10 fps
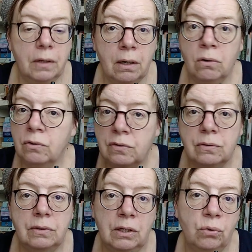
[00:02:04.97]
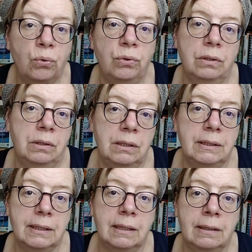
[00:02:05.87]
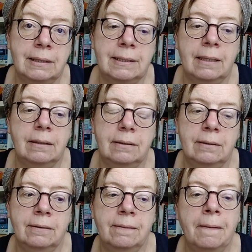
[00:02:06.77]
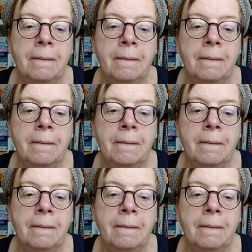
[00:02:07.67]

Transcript: aus den Gründen, die ich gerade sagte.